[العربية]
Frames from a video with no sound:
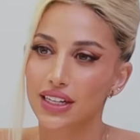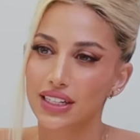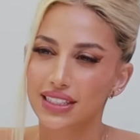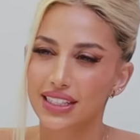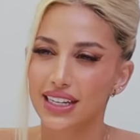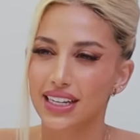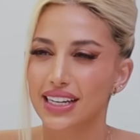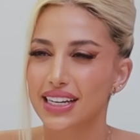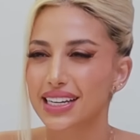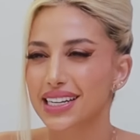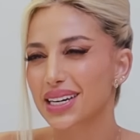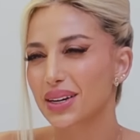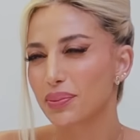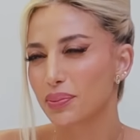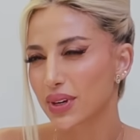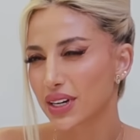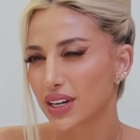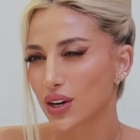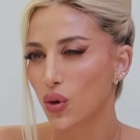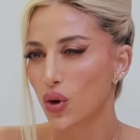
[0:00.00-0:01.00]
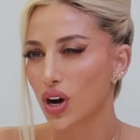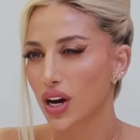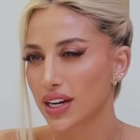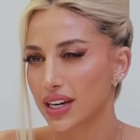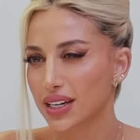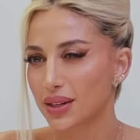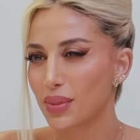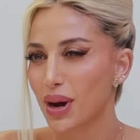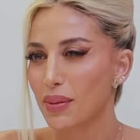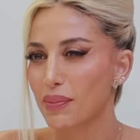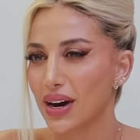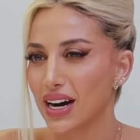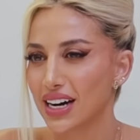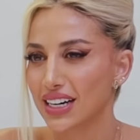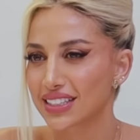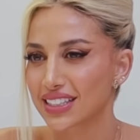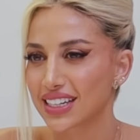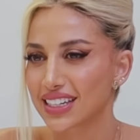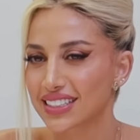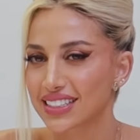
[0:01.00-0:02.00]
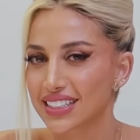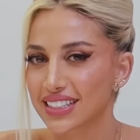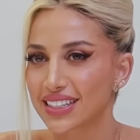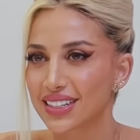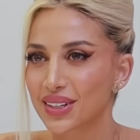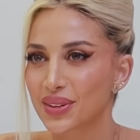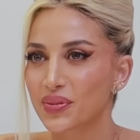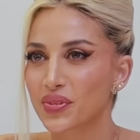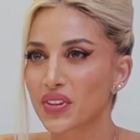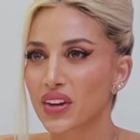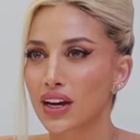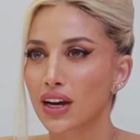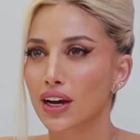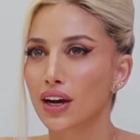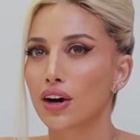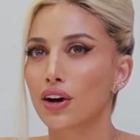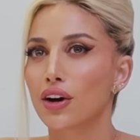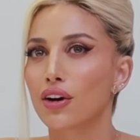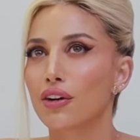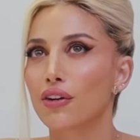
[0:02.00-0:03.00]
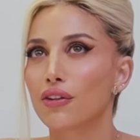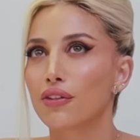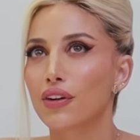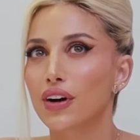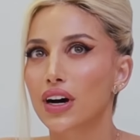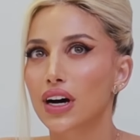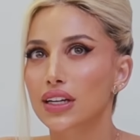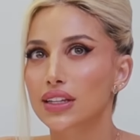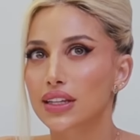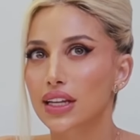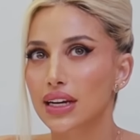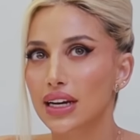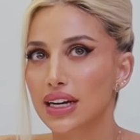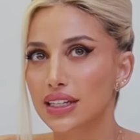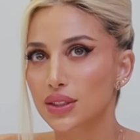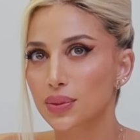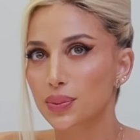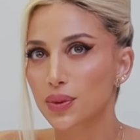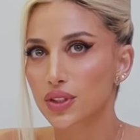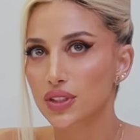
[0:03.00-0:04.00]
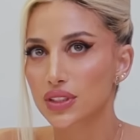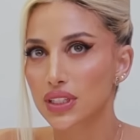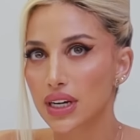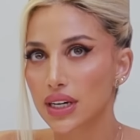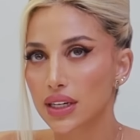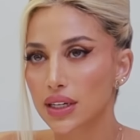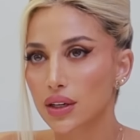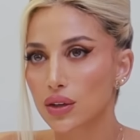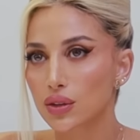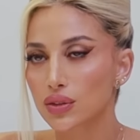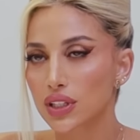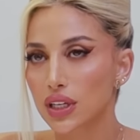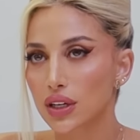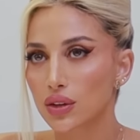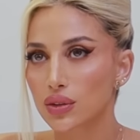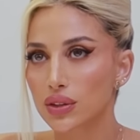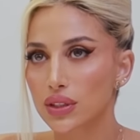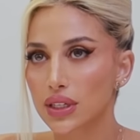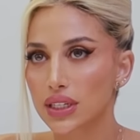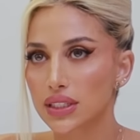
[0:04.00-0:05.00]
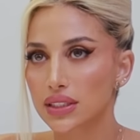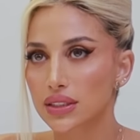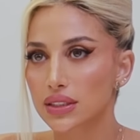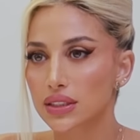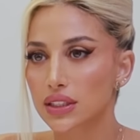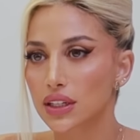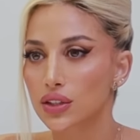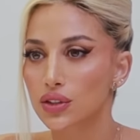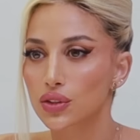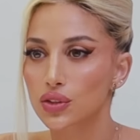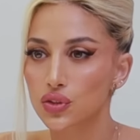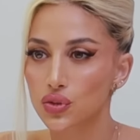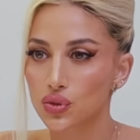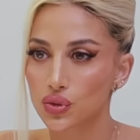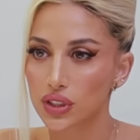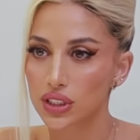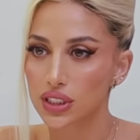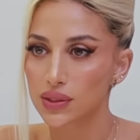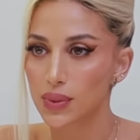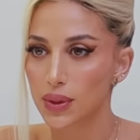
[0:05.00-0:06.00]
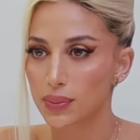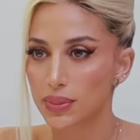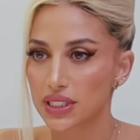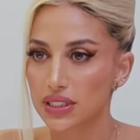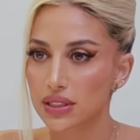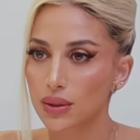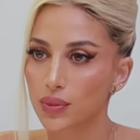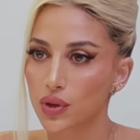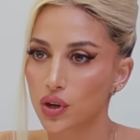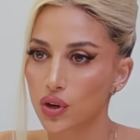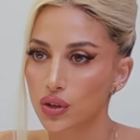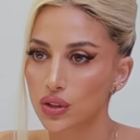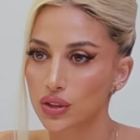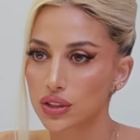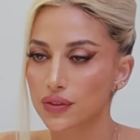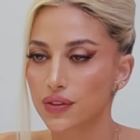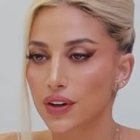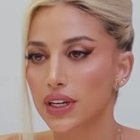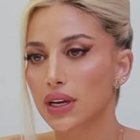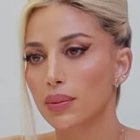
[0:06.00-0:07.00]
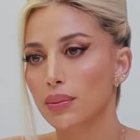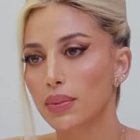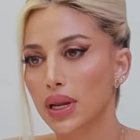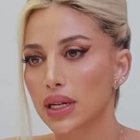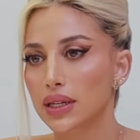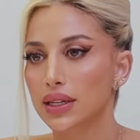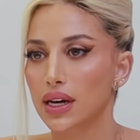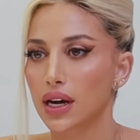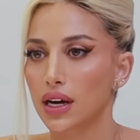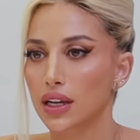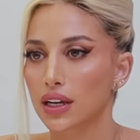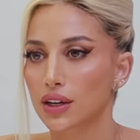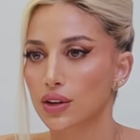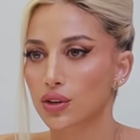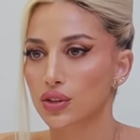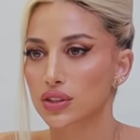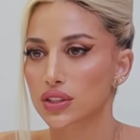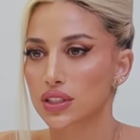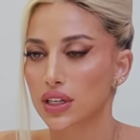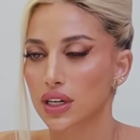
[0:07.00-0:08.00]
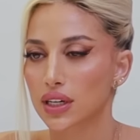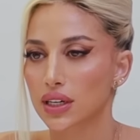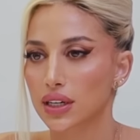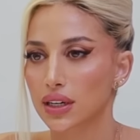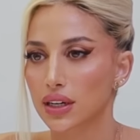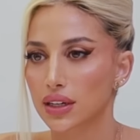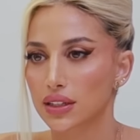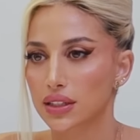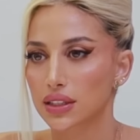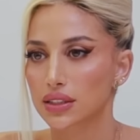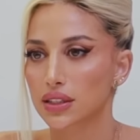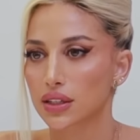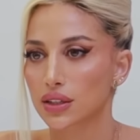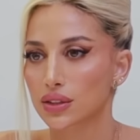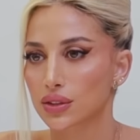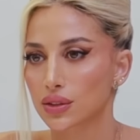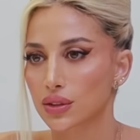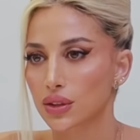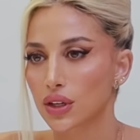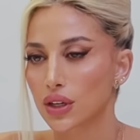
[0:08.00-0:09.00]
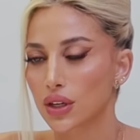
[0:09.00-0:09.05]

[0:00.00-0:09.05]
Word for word: فقلت يلا قريب من روان يعني ما بعدنا كثير فطلعت بروزانا وصاروا الناس يختصروا اسمي باسم روز فكملنا على روز يعني اختصرته